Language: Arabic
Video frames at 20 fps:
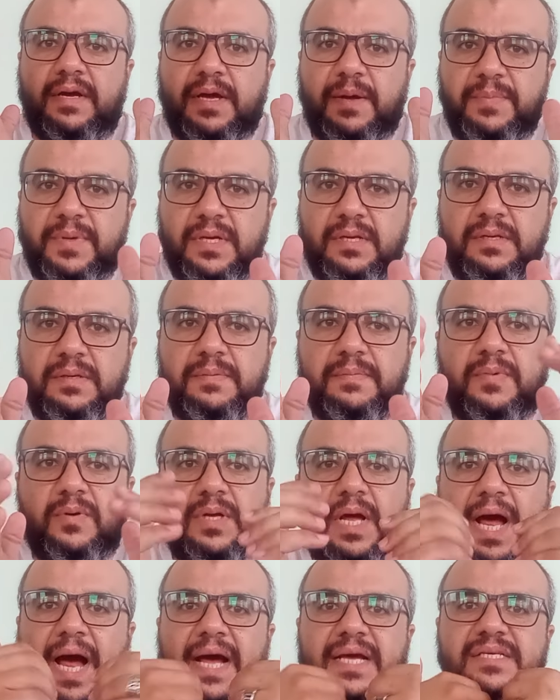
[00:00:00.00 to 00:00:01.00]
جميل
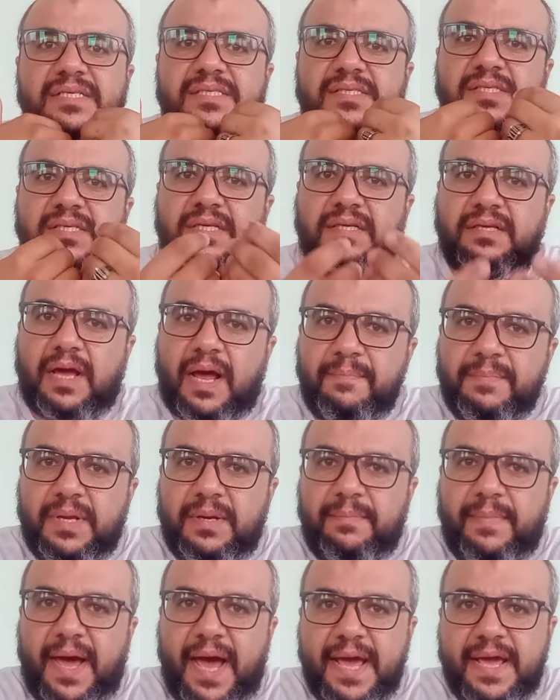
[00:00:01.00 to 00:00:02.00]
عايز
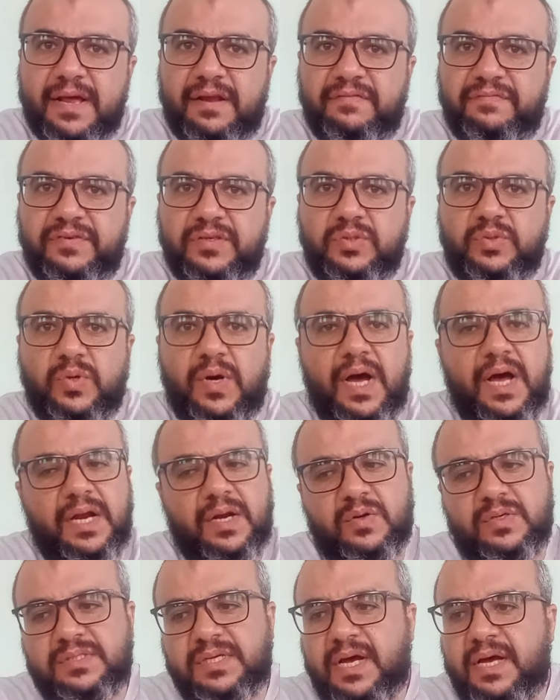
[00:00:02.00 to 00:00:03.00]
تكمل معايا الفيديو
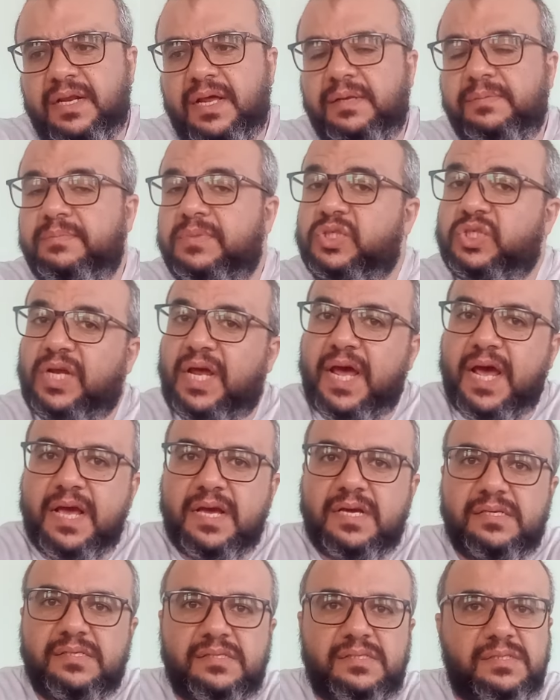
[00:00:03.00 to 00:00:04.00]
اهلا وسهلا مش
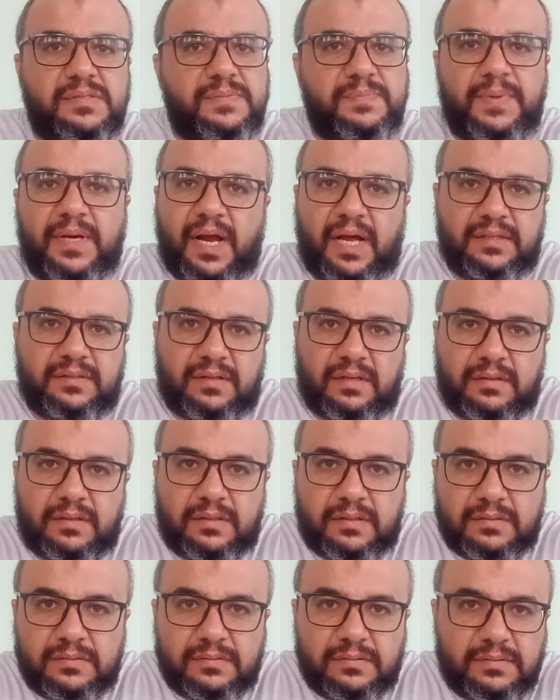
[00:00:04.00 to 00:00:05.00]
عايز براحتك
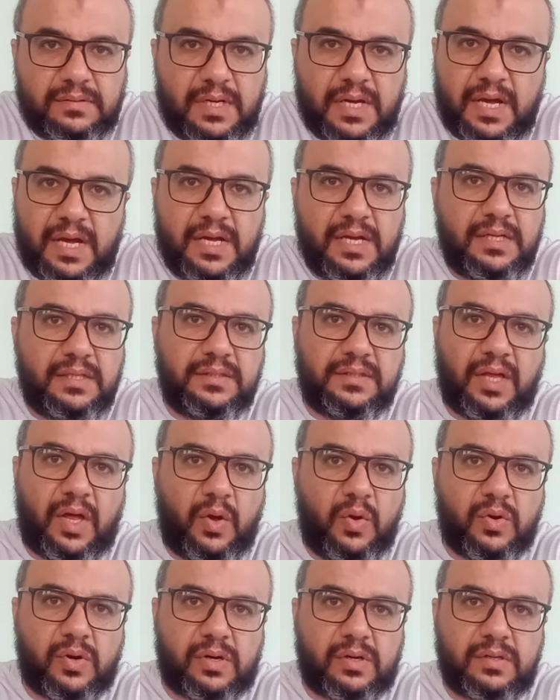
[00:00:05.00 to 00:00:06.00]
آه، انت
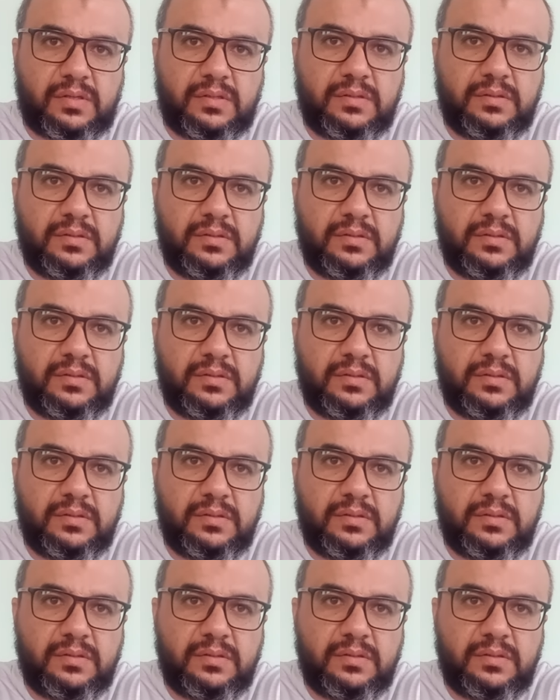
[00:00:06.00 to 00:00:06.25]
حر